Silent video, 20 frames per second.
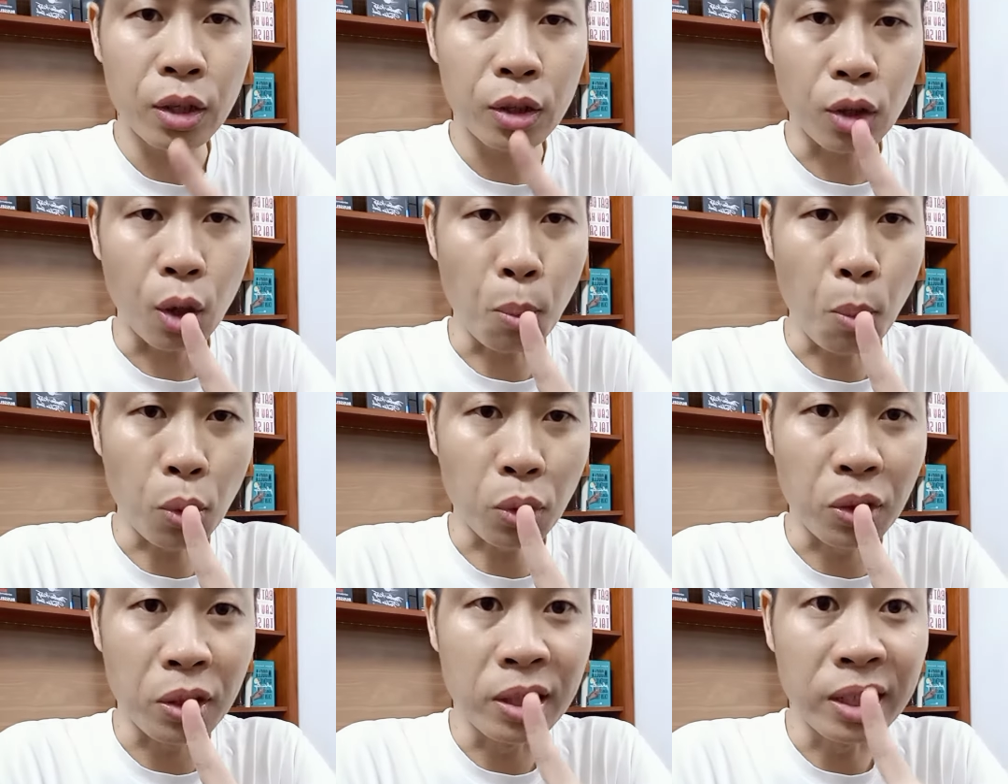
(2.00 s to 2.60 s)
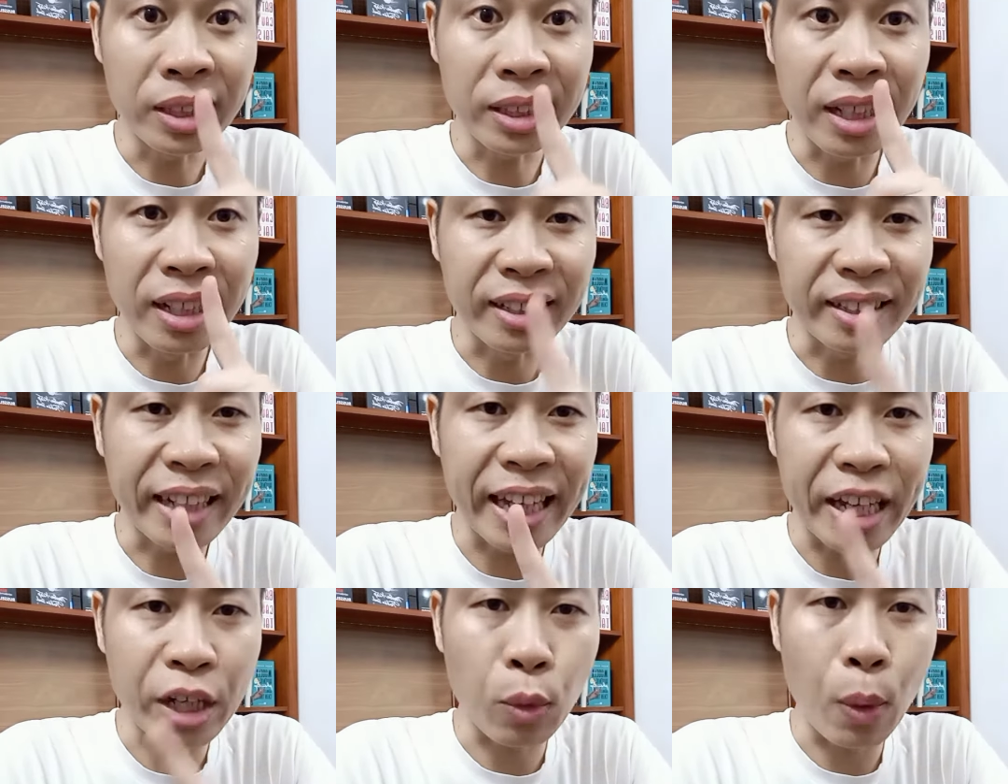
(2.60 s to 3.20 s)
có một thứ cực
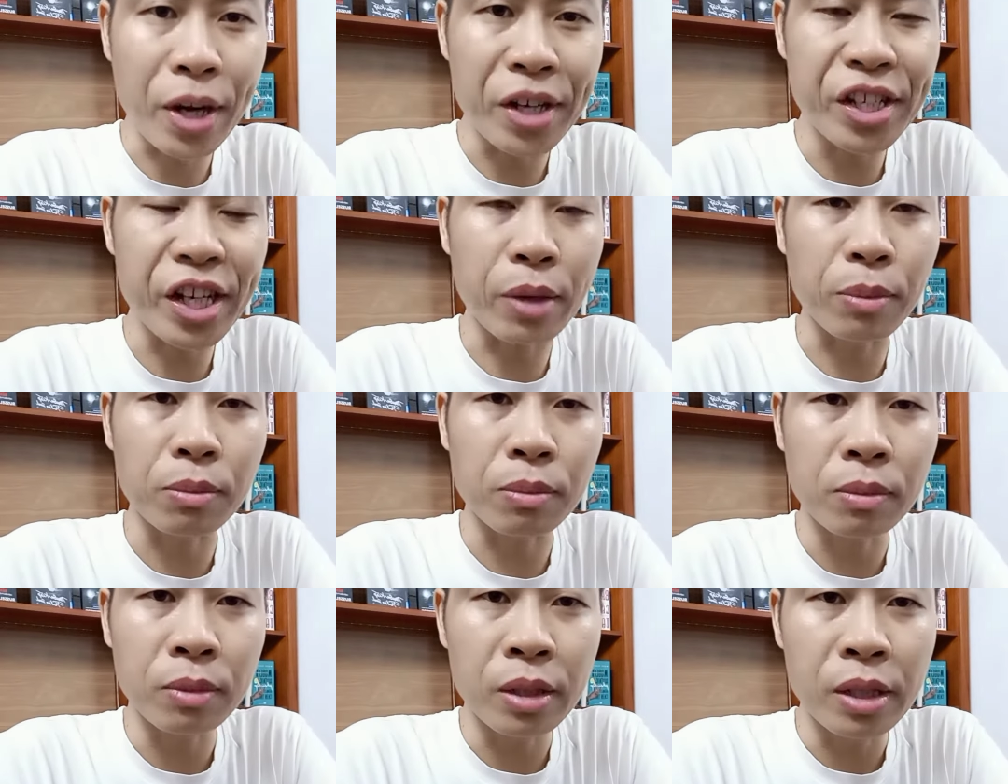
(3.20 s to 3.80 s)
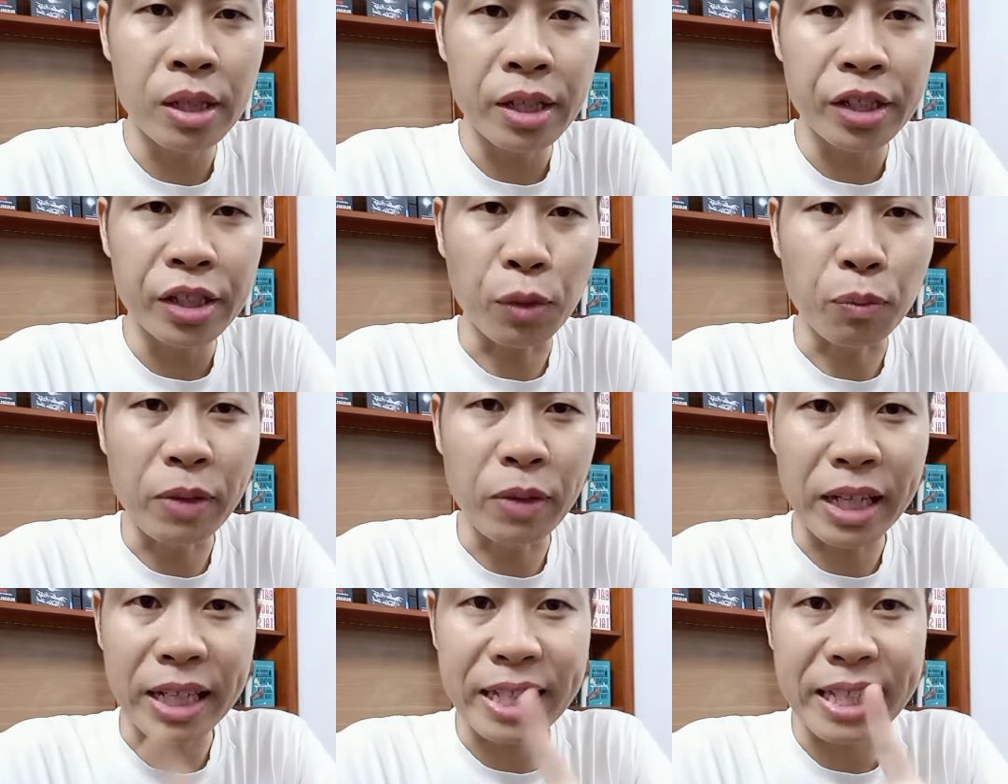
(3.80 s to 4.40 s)
kỳ quan trọng
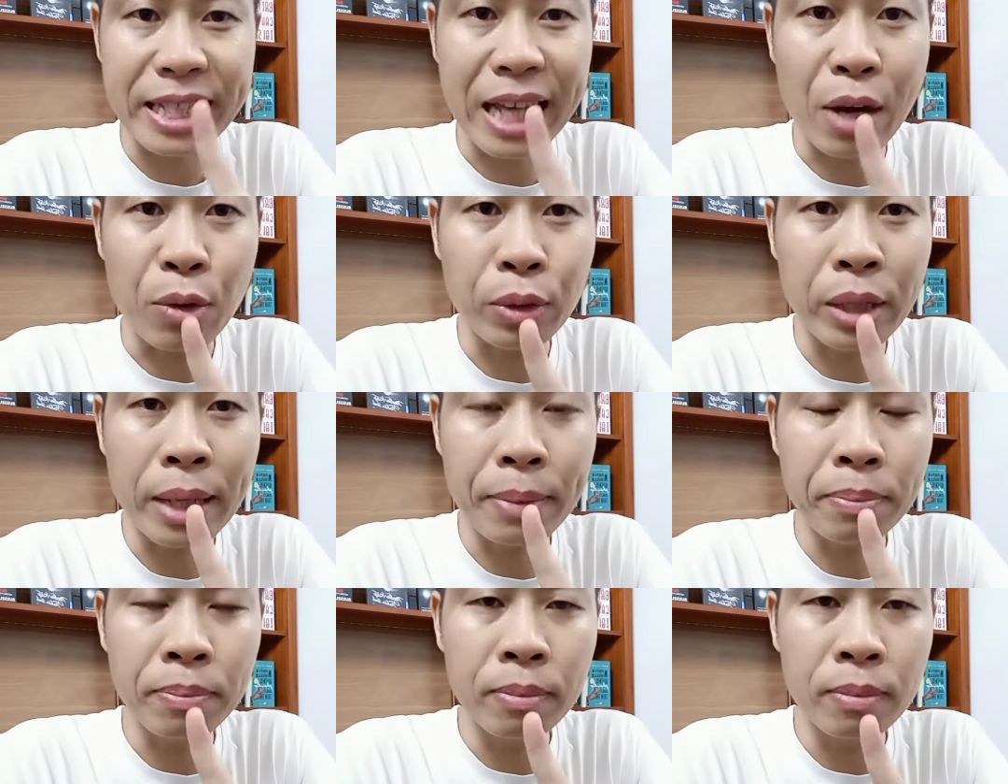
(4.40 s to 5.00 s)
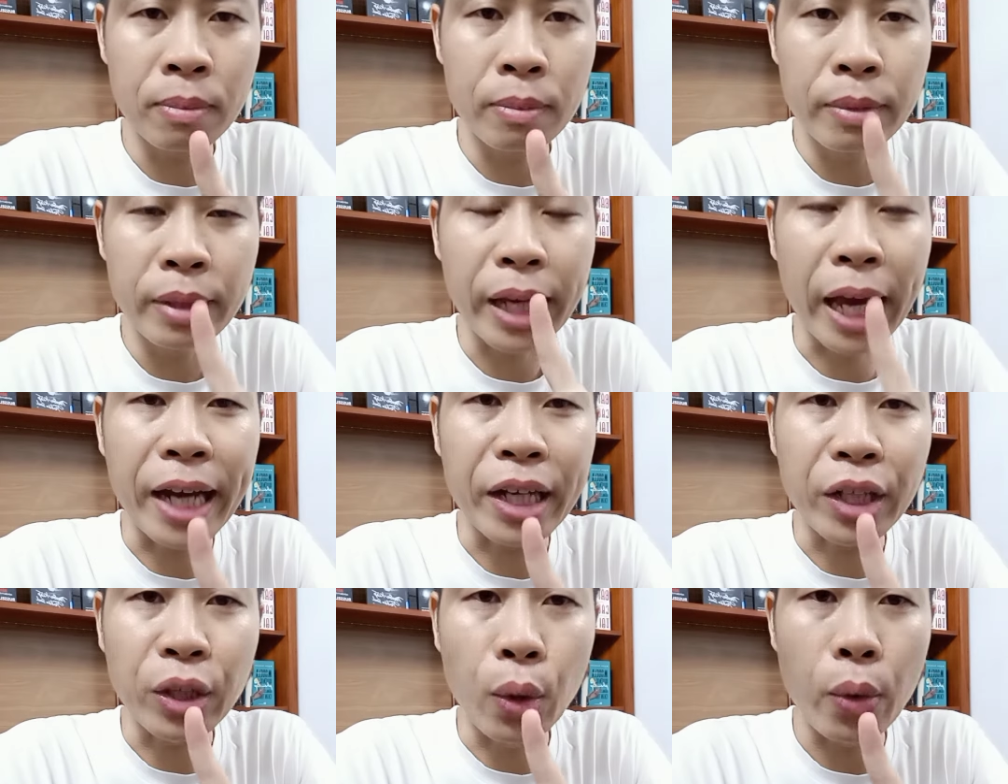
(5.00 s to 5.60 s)
trong việc giao tiếp
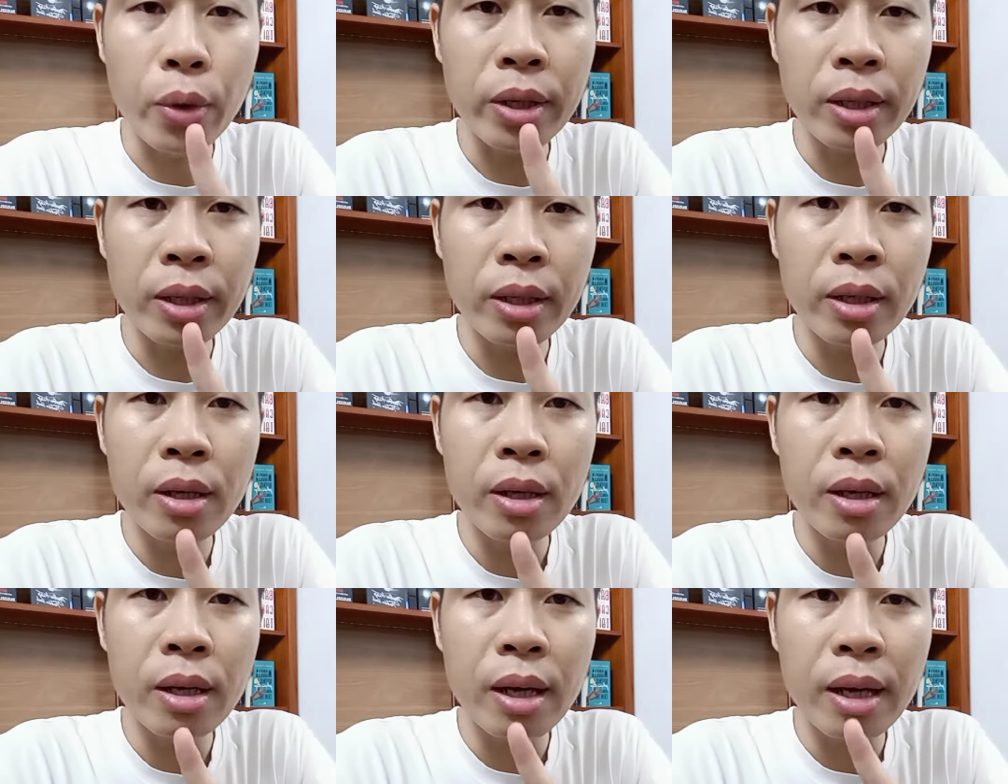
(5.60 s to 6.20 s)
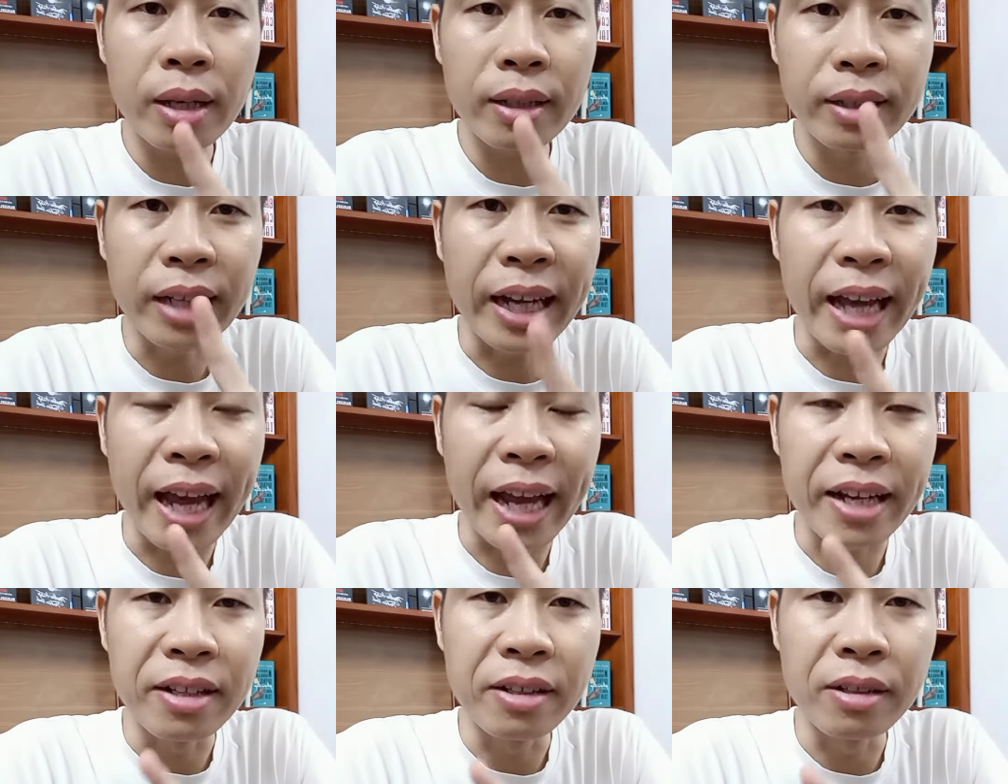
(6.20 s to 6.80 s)
kết nối gây
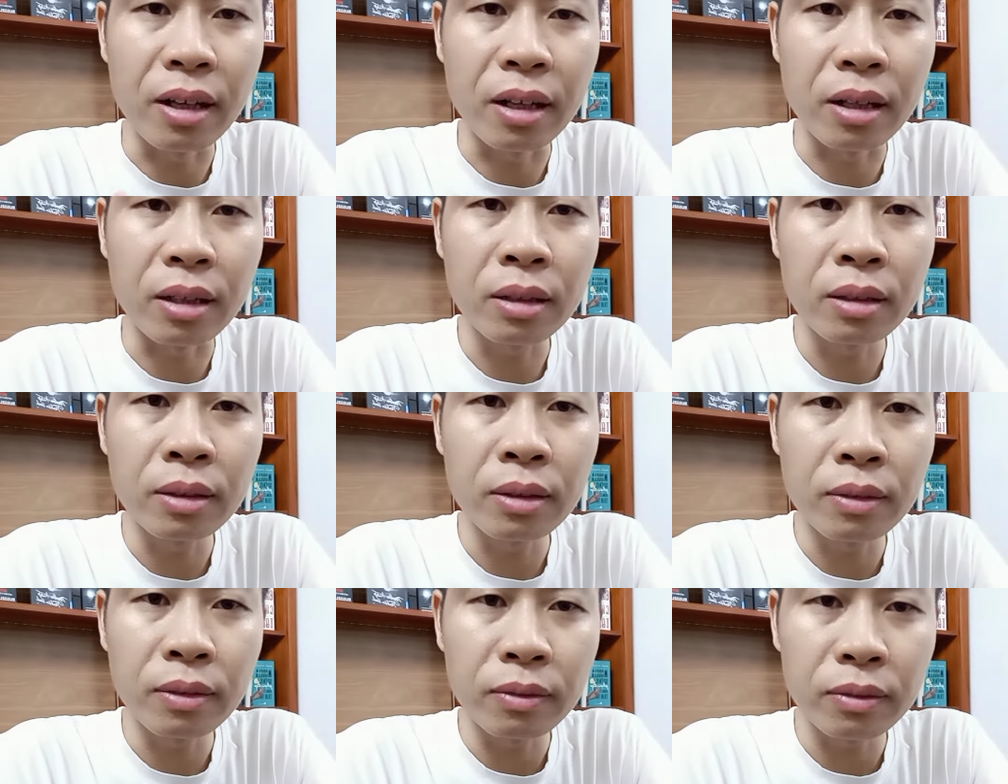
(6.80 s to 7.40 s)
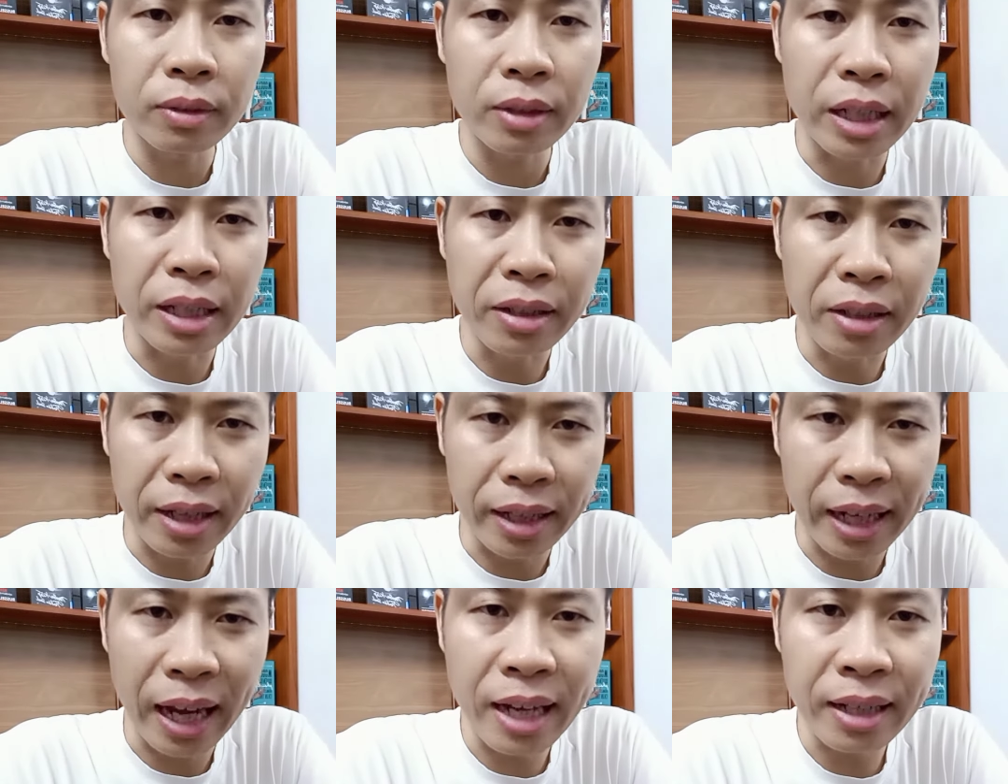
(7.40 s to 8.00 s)
ảnh hưởng đến
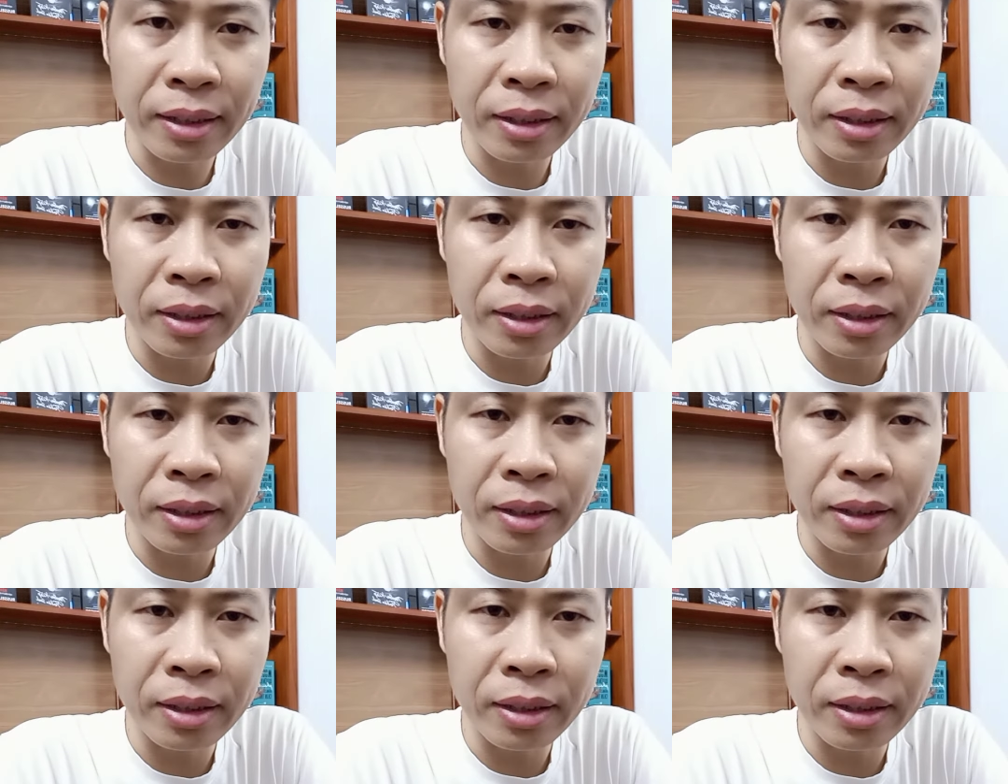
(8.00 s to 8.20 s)
người khác